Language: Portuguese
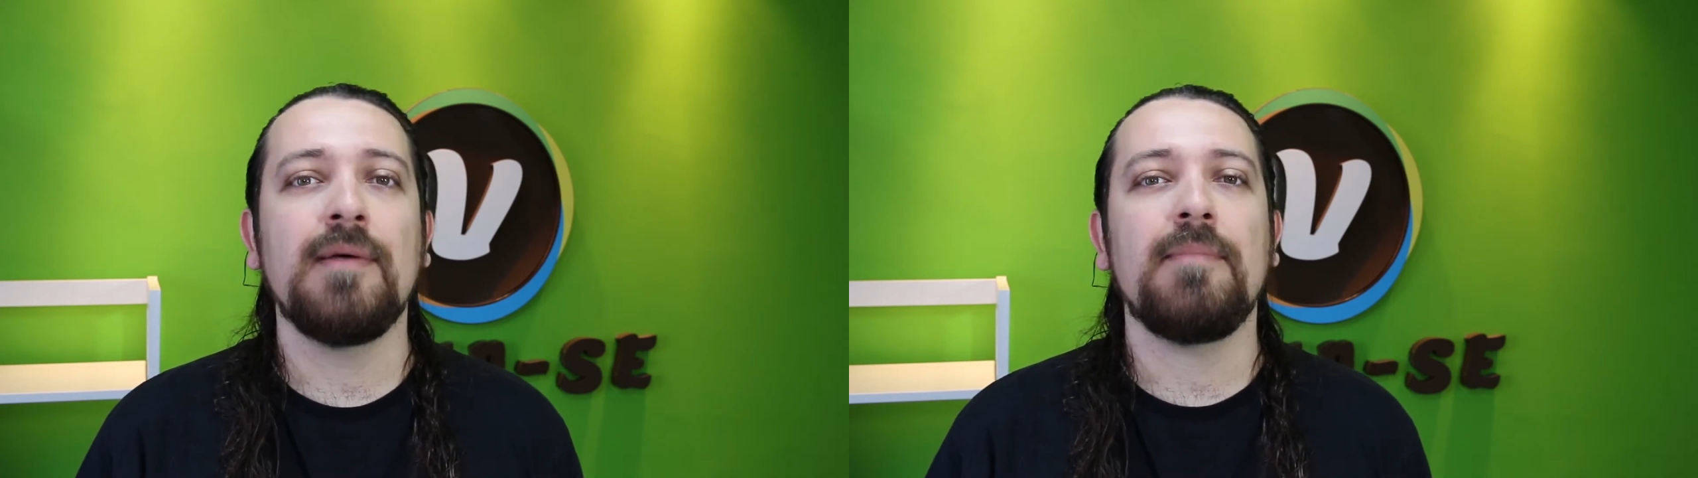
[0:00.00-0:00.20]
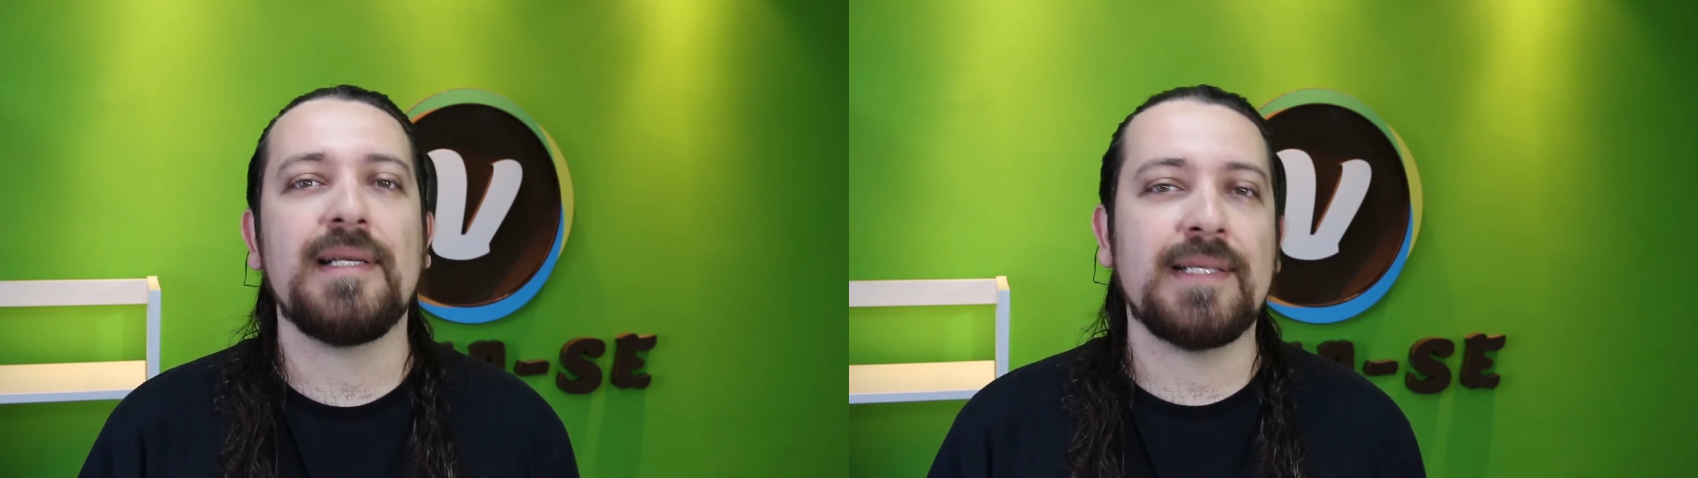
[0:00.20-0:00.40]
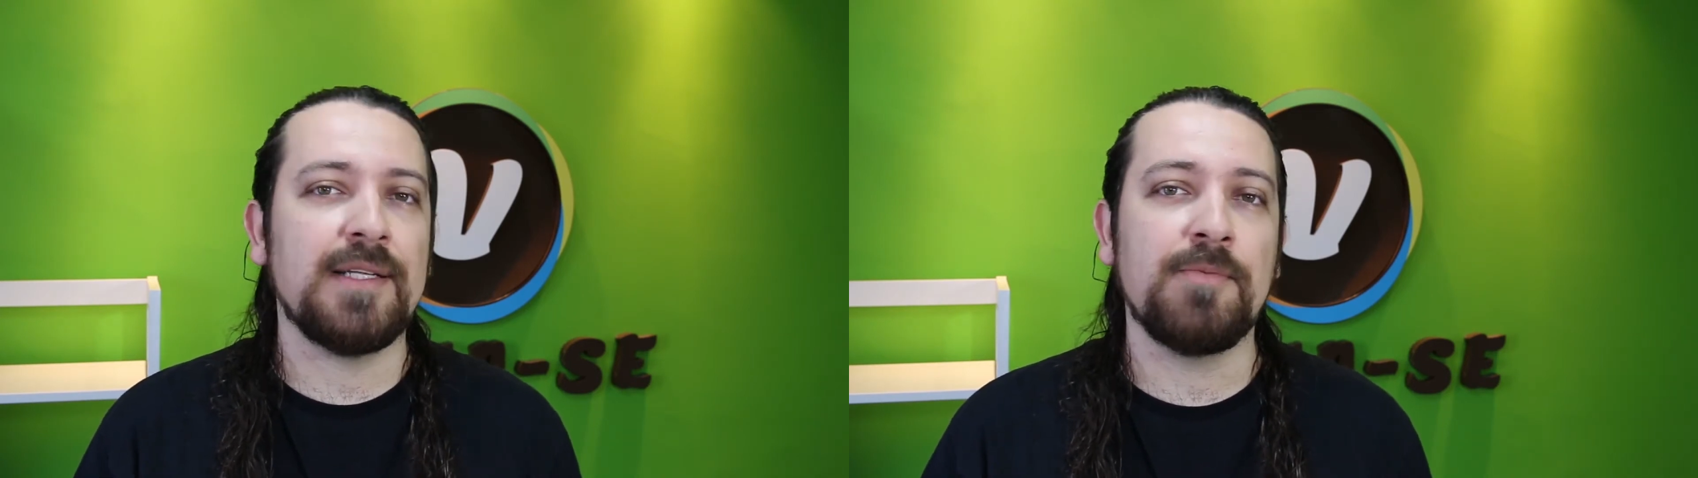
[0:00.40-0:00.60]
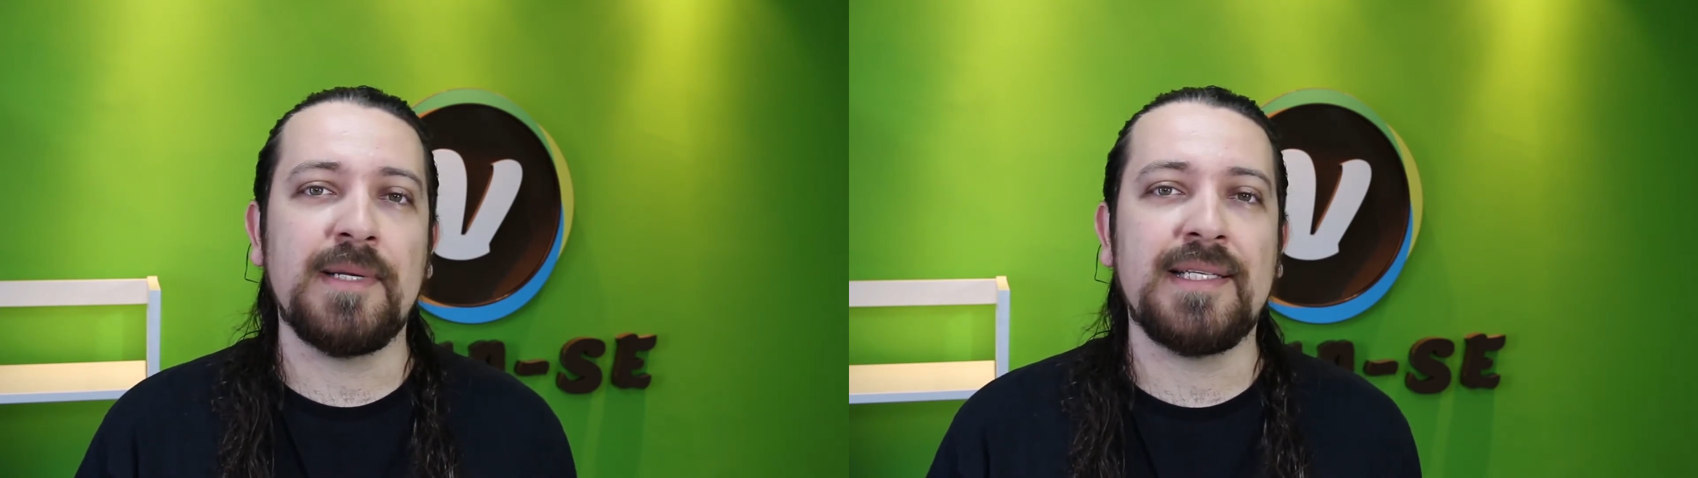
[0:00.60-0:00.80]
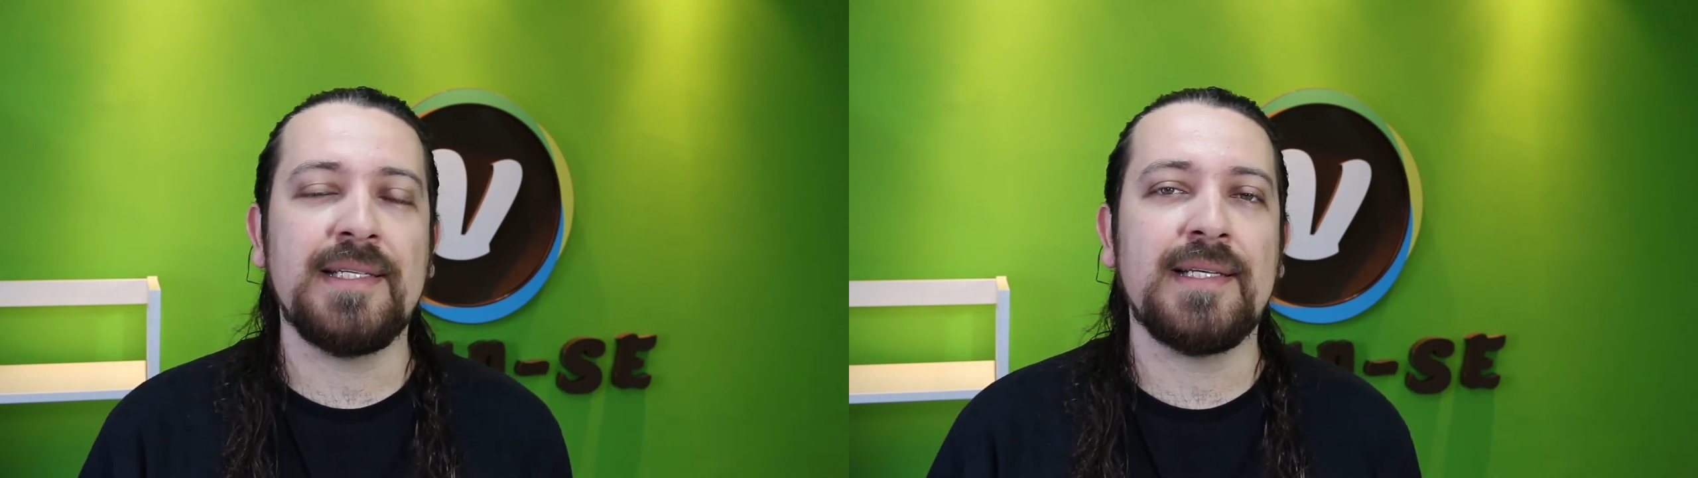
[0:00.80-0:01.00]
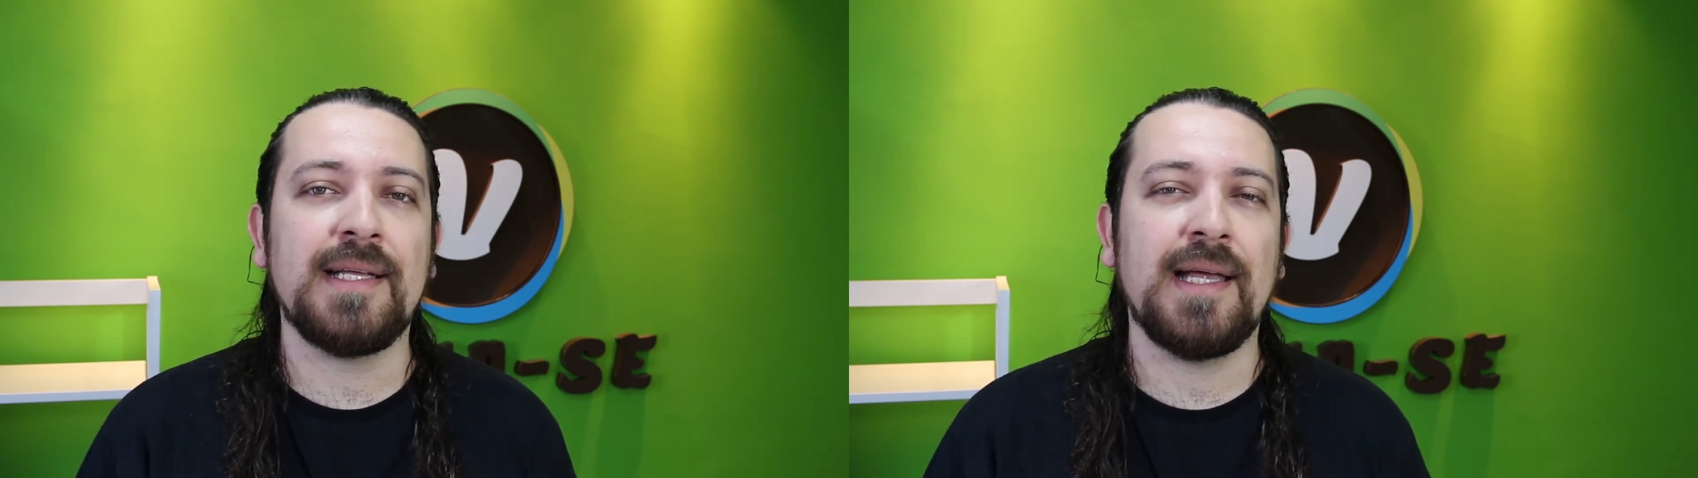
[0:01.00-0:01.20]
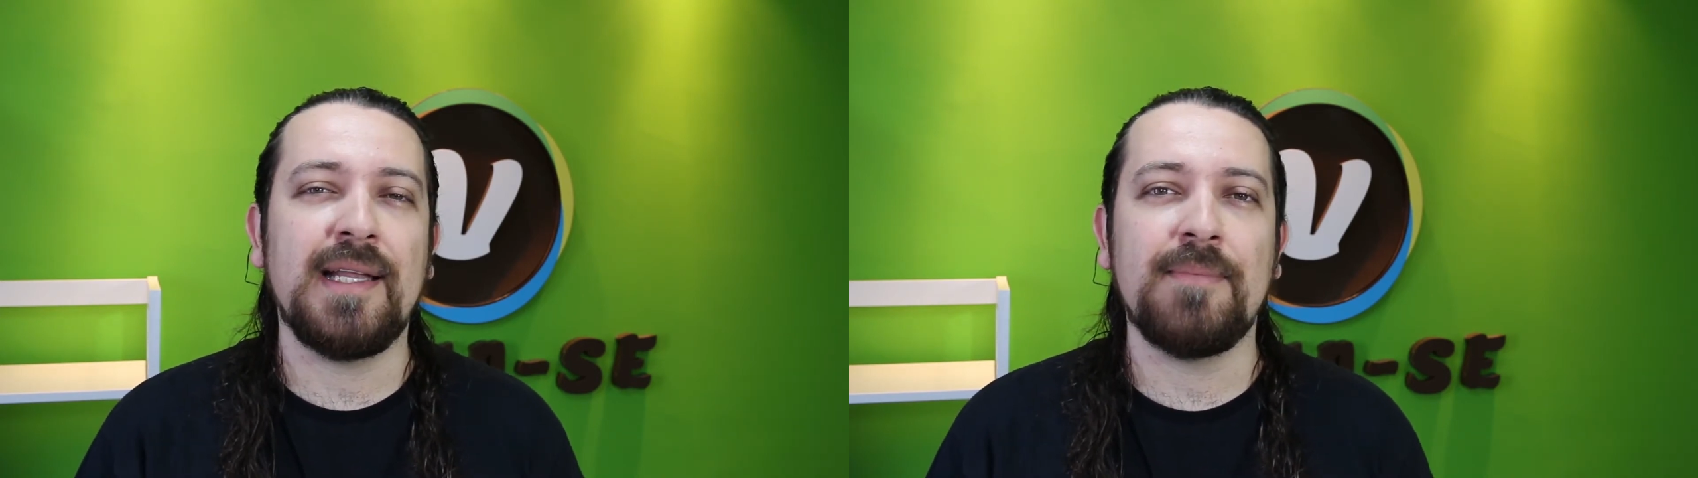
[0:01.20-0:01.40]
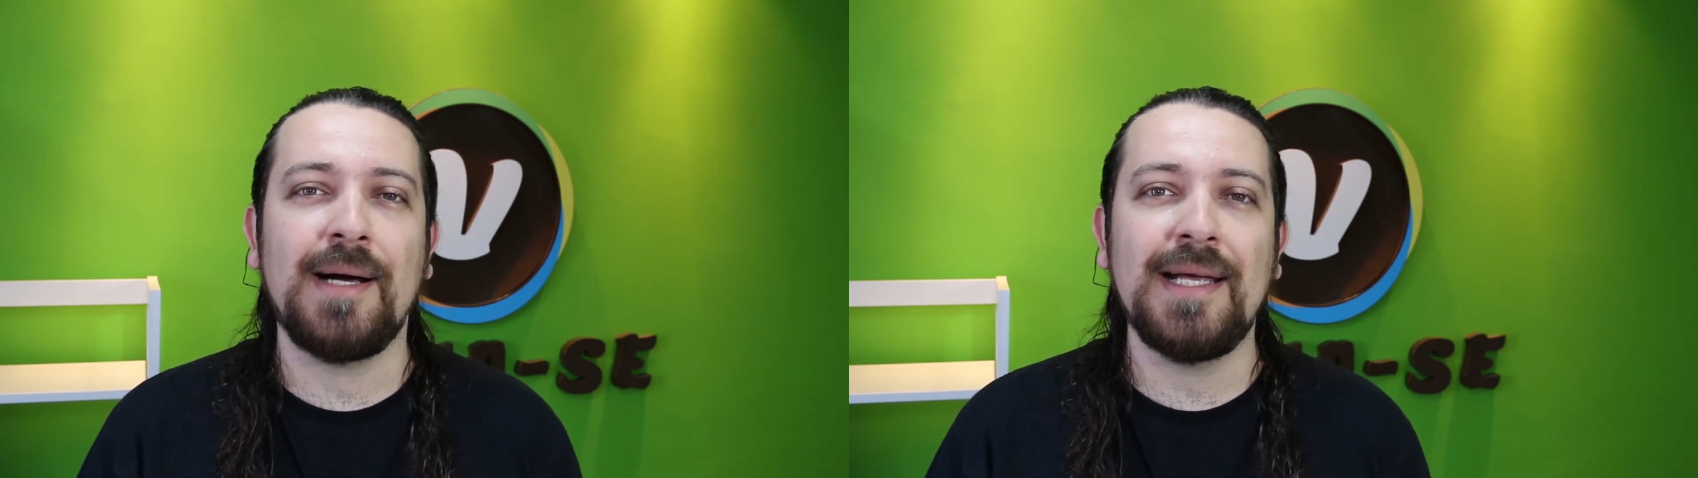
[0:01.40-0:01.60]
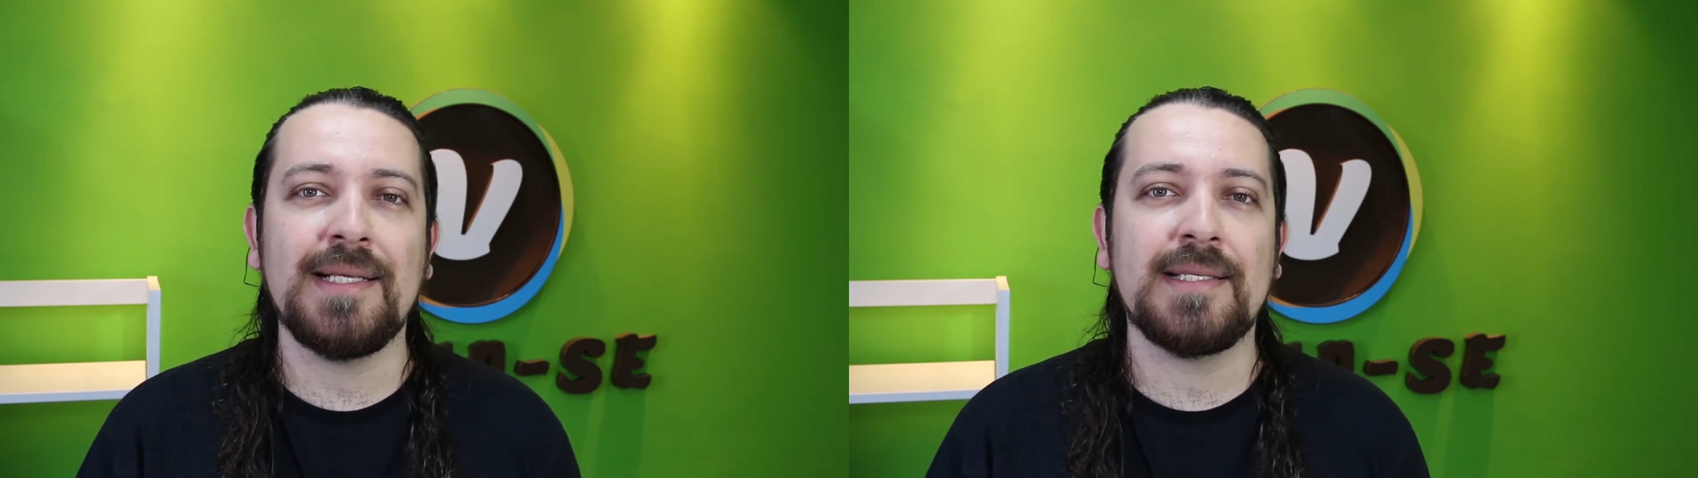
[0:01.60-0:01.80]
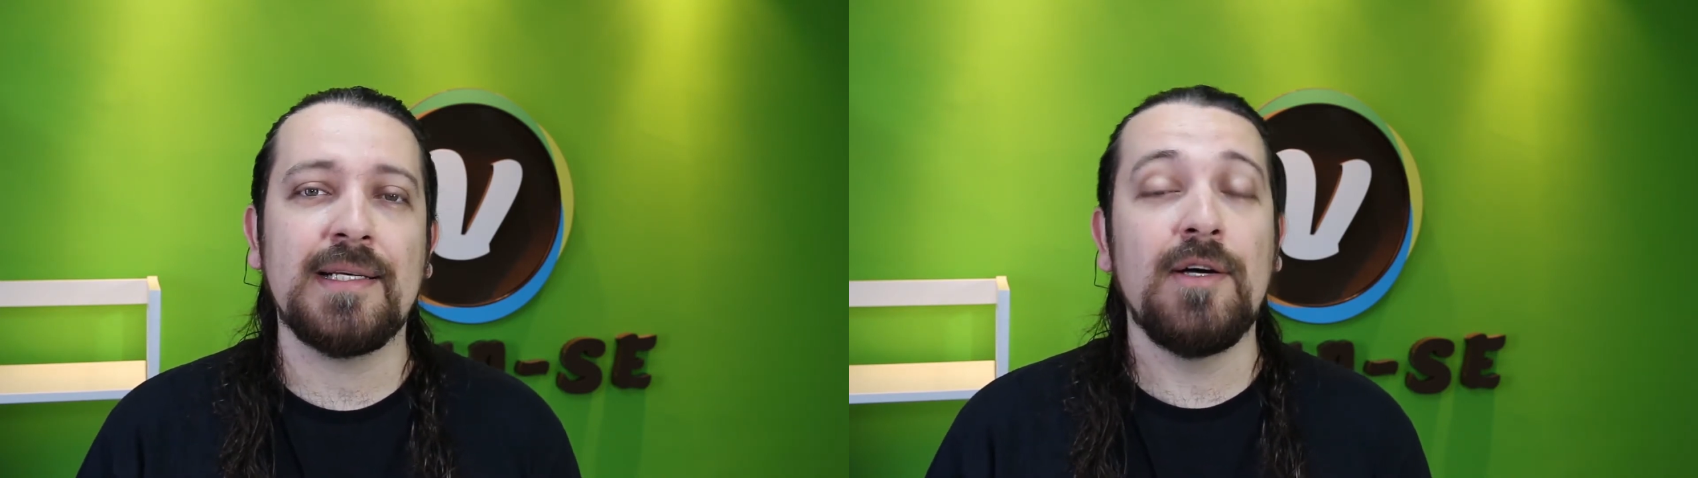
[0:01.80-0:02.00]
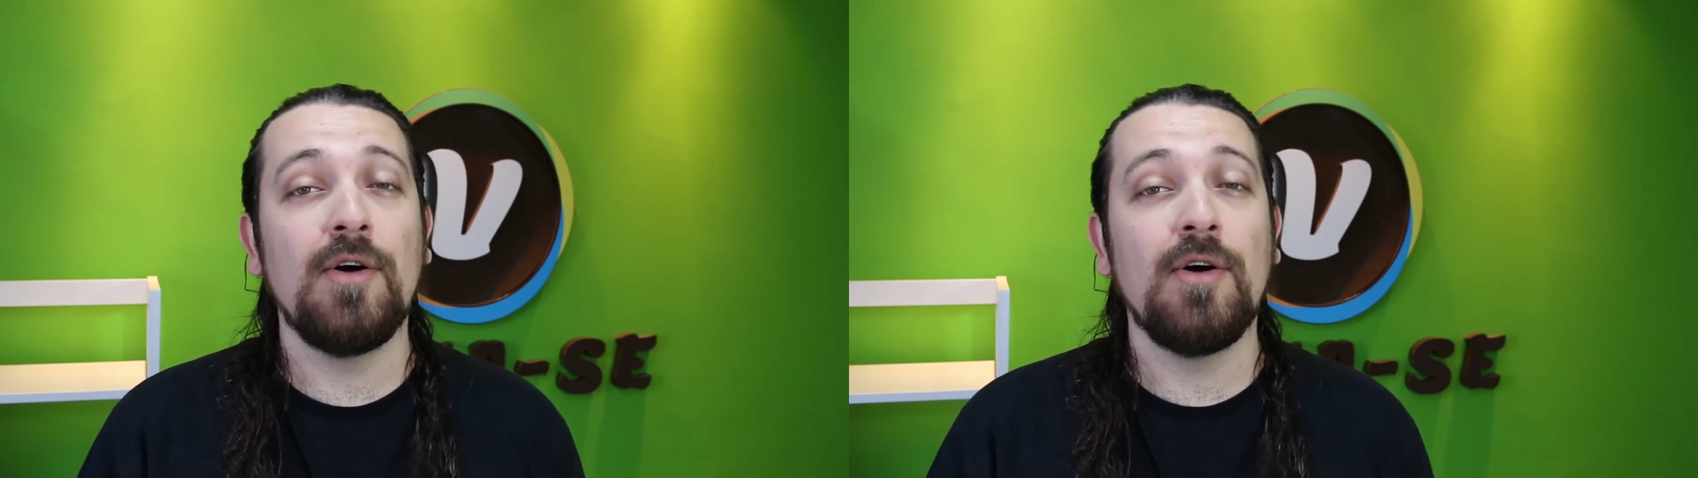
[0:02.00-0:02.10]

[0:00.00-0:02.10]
mas que não precisa criar animais,